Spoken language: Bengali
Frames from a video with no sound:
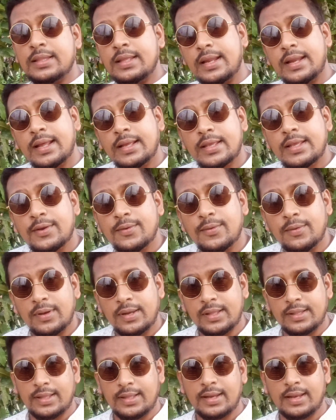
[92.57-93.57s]
এটা কি
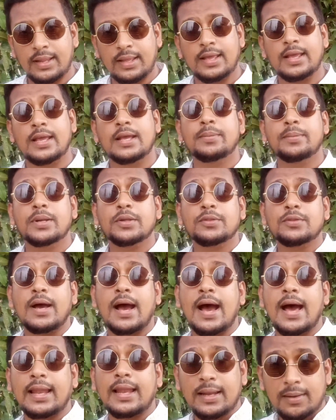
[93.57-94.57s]
করলি তাইলে এই তো তো
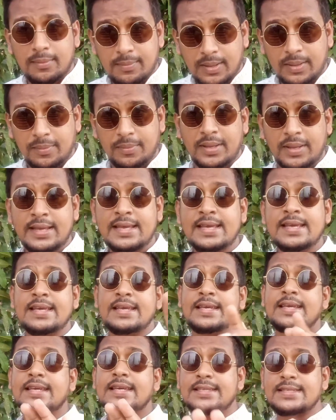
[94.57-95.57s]
হালালভাবে
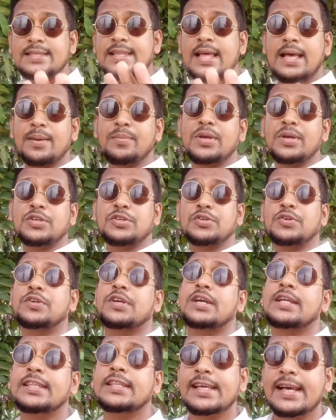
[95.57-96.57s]
ইসলামের
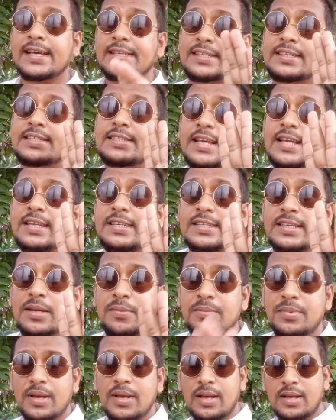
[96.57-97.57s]
শরিয়াতে আছে চারটা
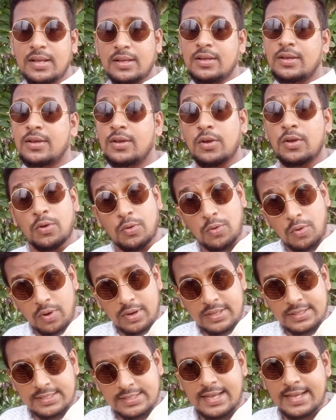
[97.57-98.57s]
বিয়া
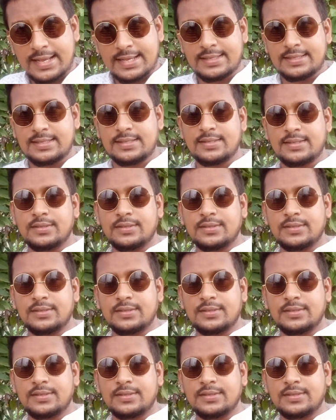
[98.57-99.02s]
করা জায়েজ